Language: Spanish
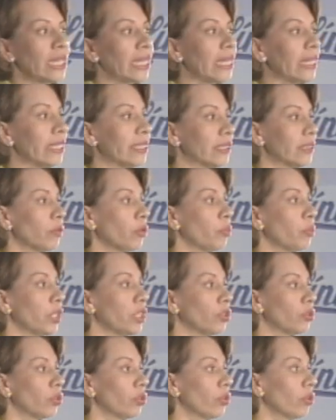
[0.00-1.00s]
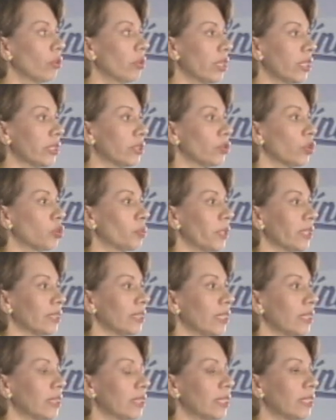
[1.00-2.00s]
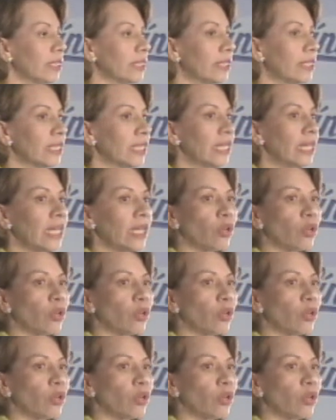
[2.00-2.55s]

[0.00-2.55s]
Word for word: En este momento, estos pacientes